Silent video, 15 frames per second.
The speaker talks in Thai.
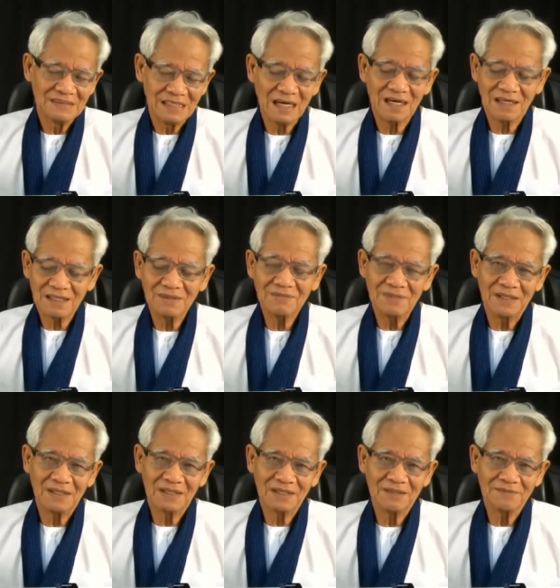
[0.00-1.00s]
หนักครับ
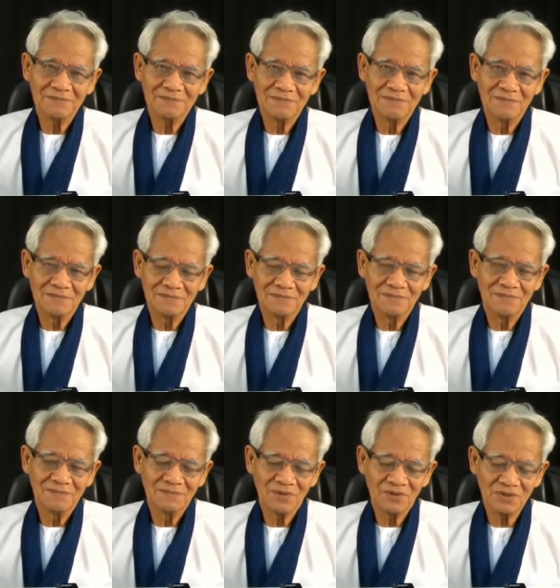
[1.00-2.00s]
หนักครับ
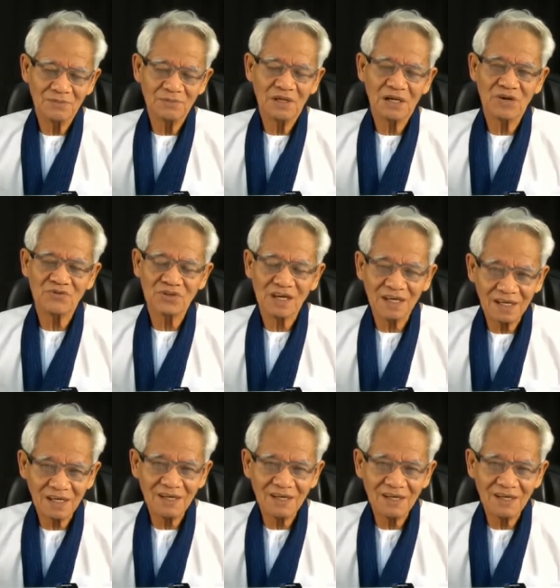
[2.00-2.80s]
เพราะฉะนั้นเมื่อเข้าใจ